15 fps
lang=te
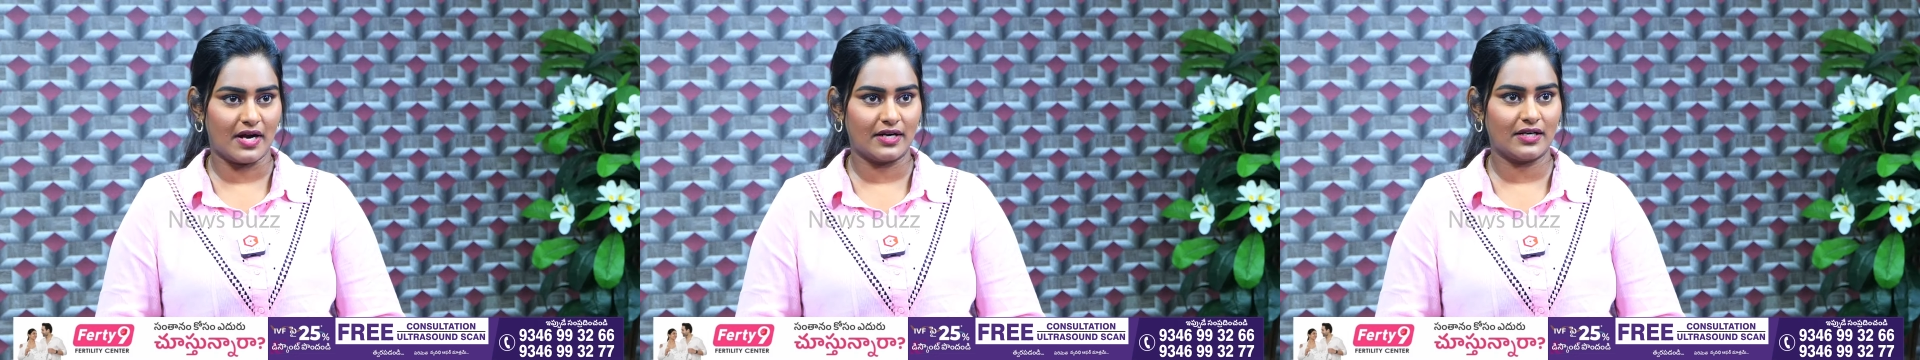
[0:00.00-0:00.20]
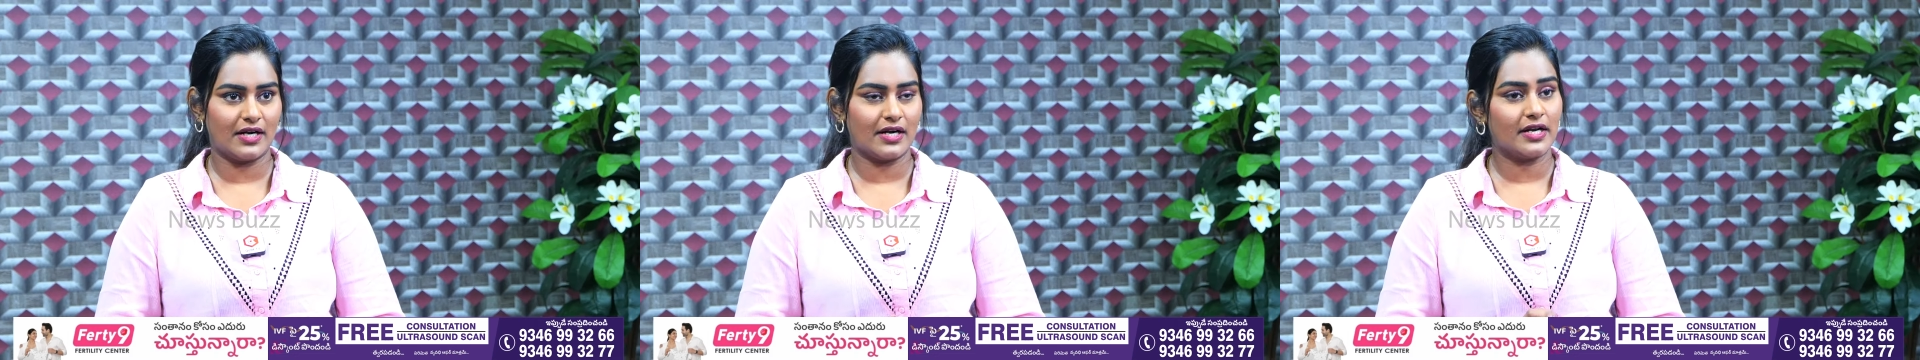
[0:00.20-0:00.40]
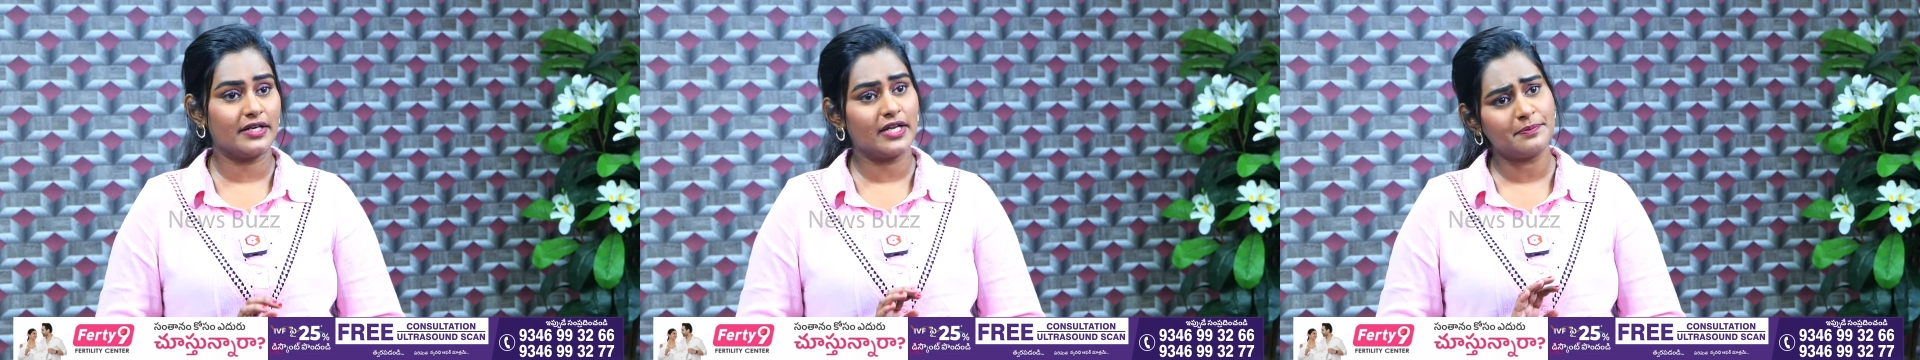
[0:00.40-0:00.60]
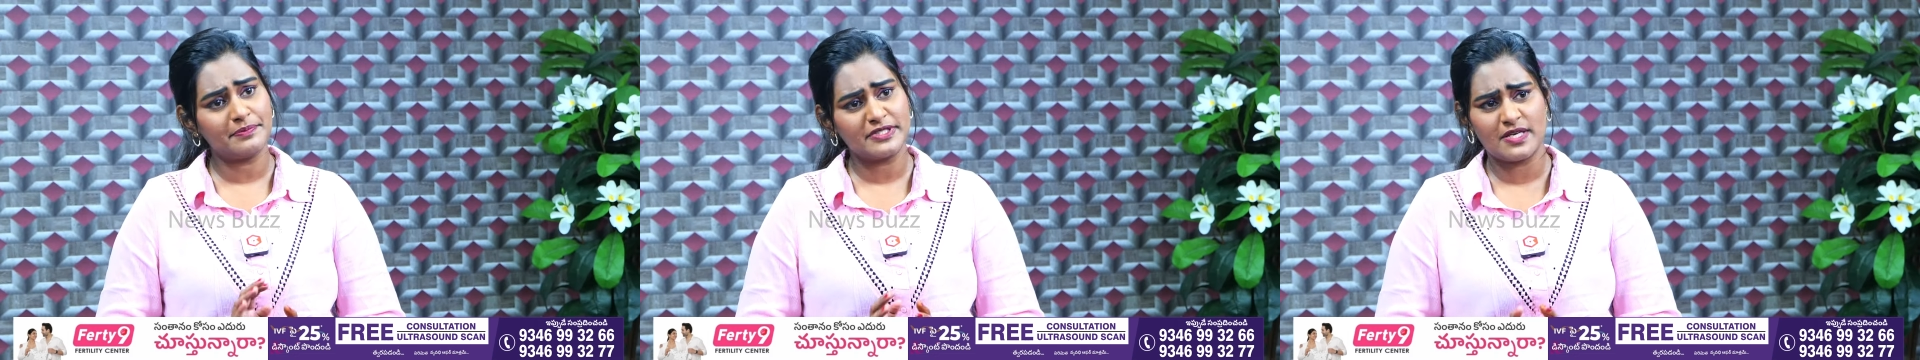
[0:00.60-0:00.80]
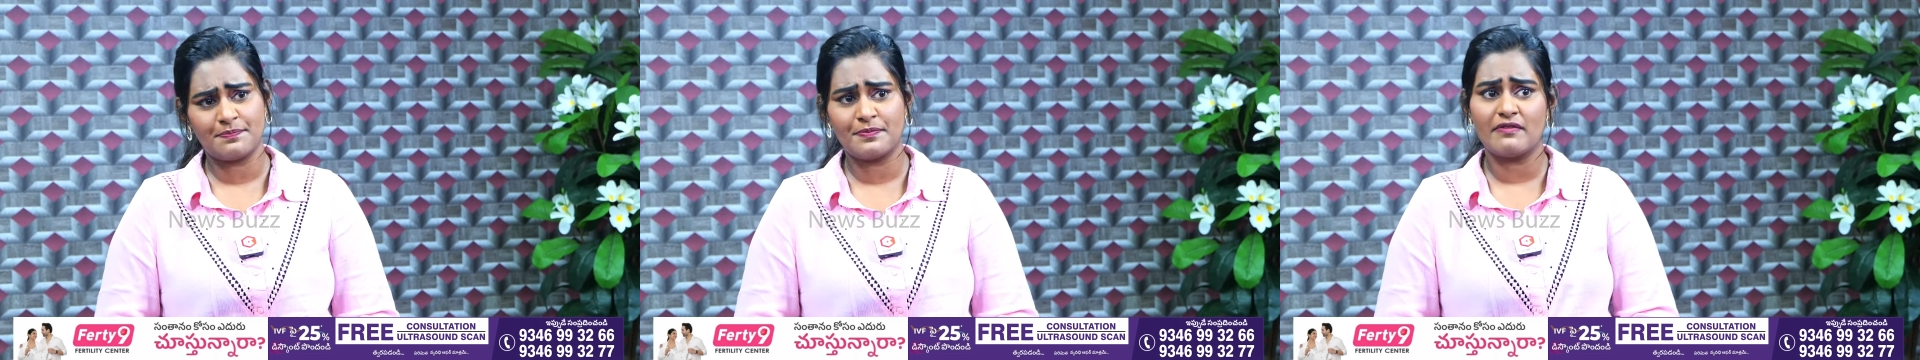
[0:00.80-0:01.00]
మాట్లాడండి అని
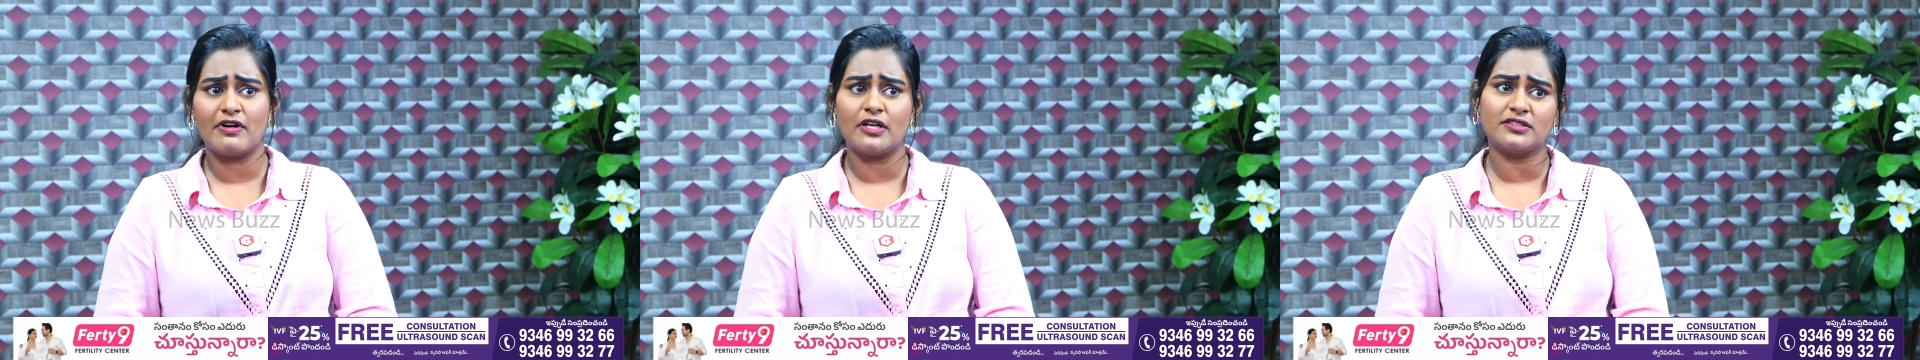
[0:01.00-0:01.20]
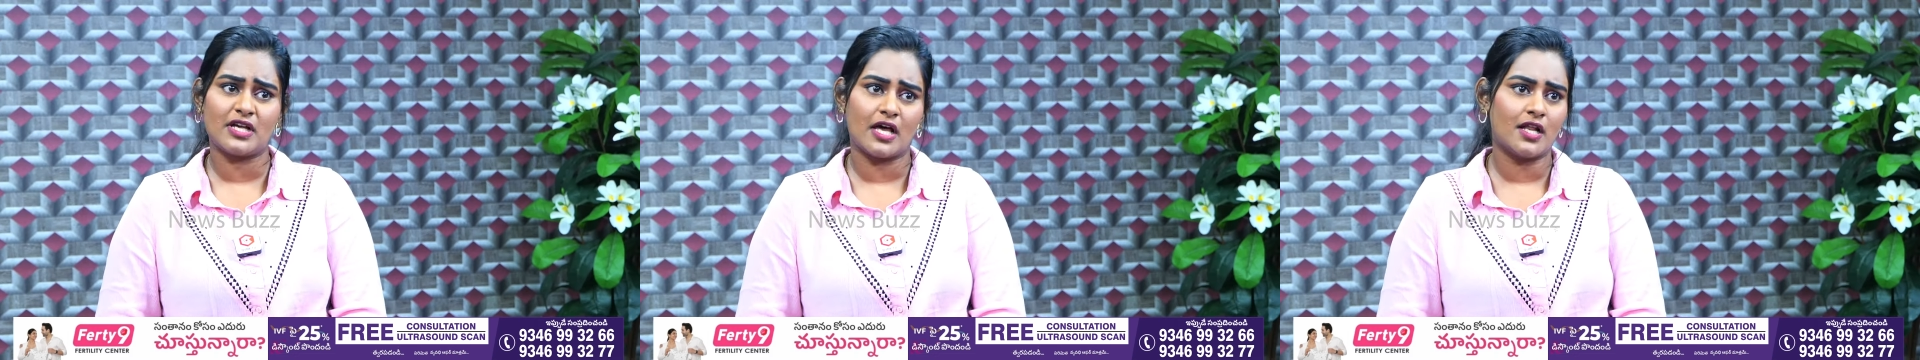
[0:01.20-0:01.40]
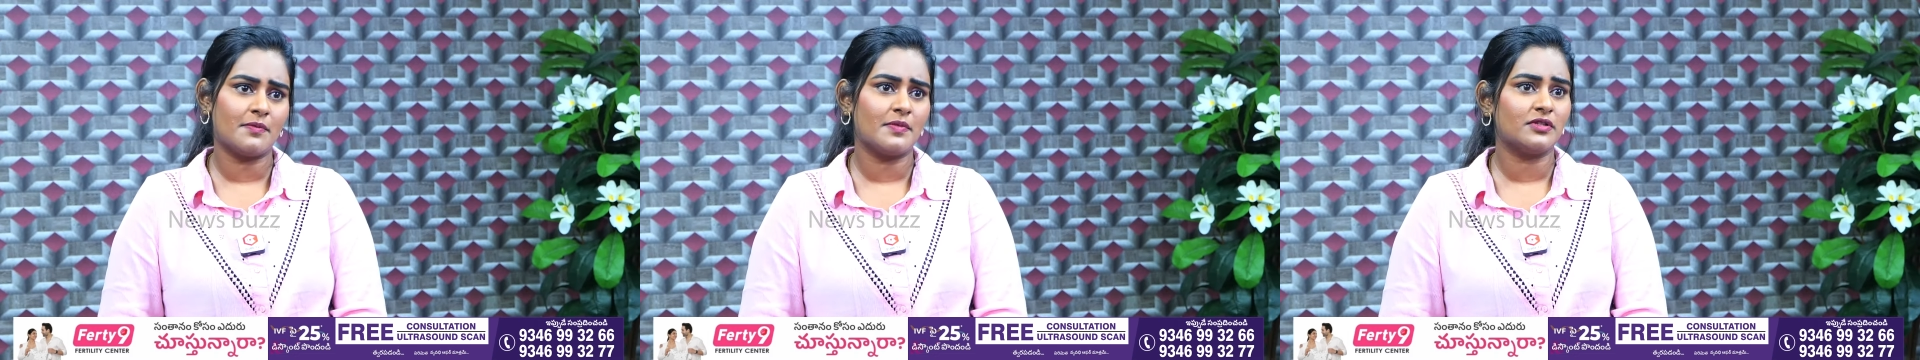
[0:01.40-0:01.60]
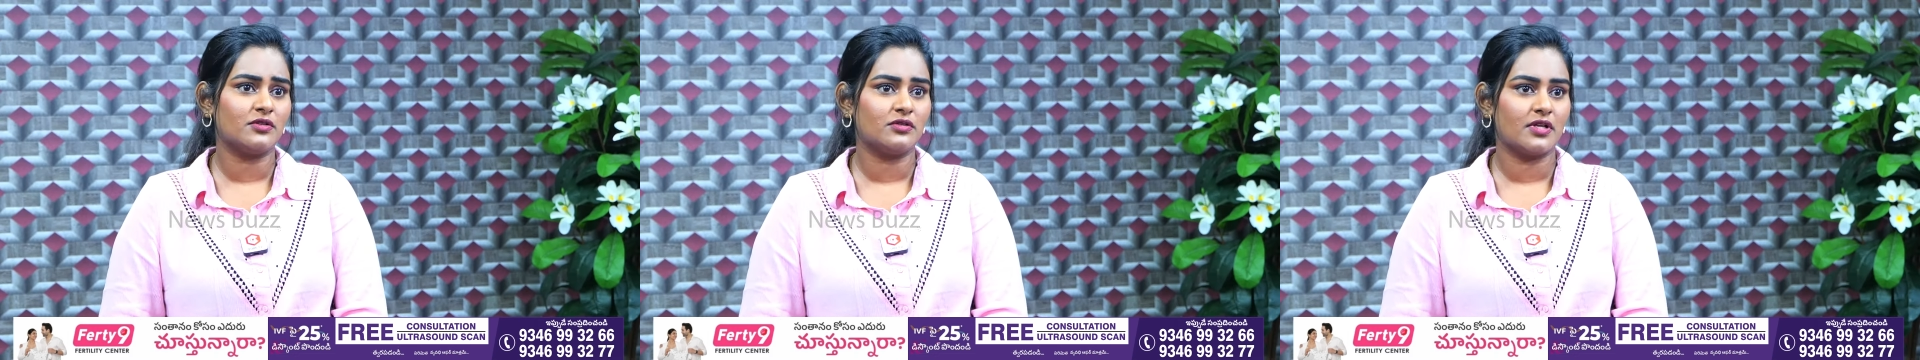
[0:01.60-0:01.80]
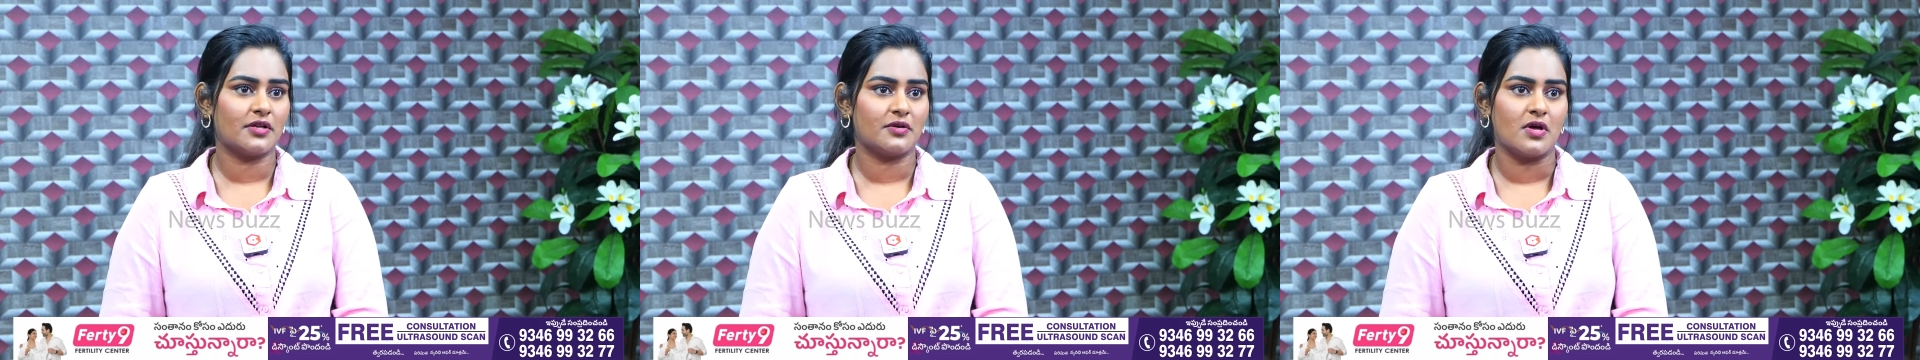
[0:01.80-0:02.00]
చెప్పే వాళ్ళు చాలా మంది
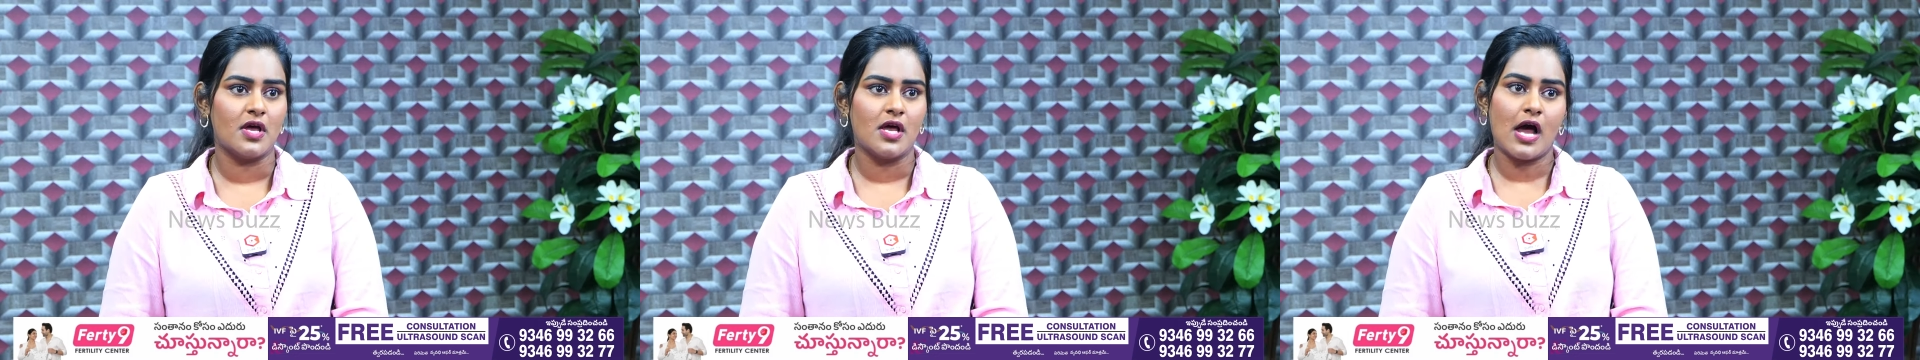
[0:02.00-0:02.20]
ఉన్నారు